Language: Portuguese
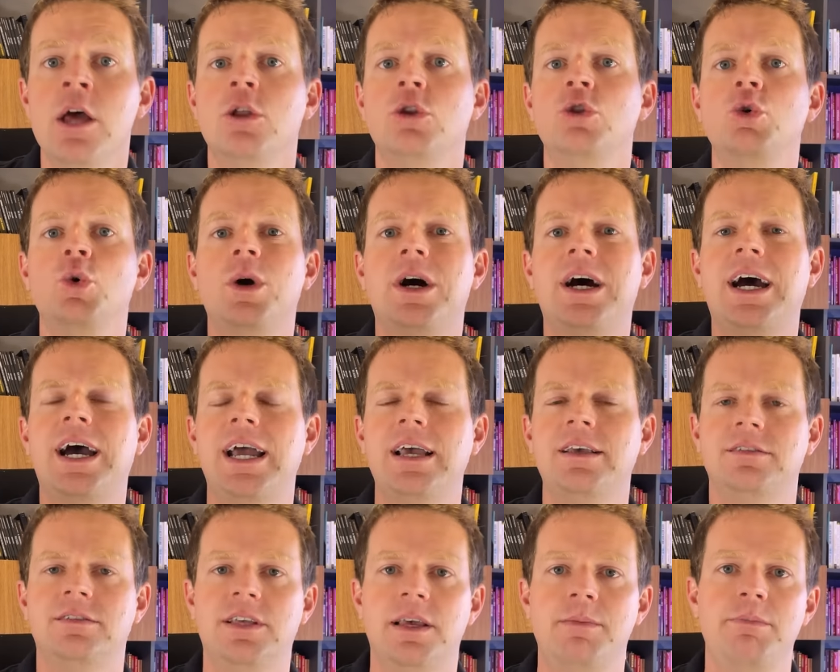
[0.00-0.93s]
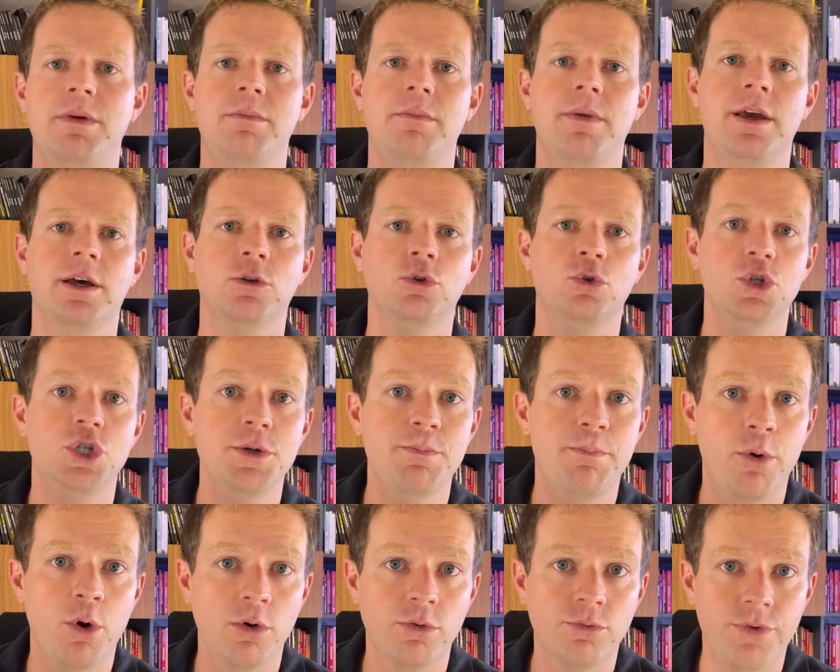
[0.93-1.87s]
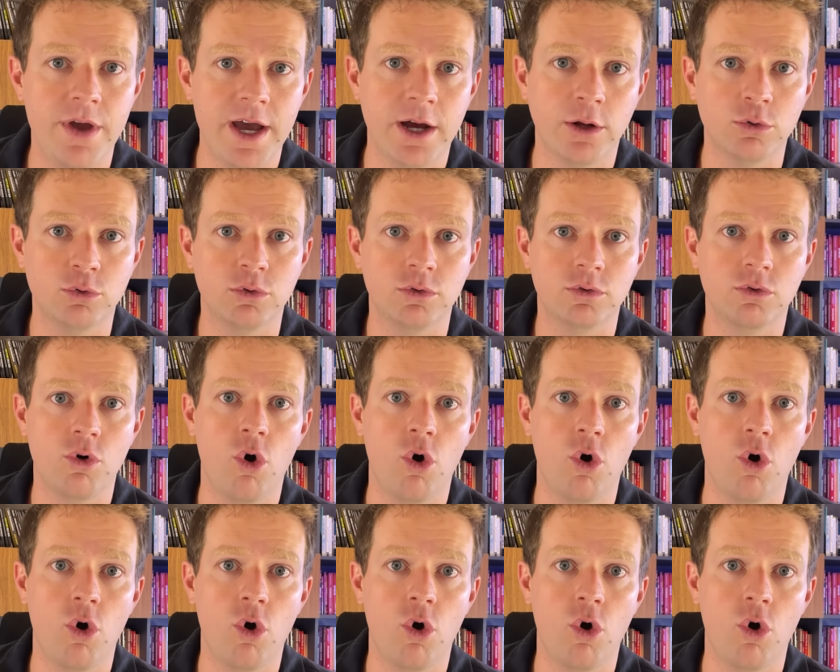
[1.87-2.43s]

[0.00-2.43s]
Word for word: no recebimento de proventos,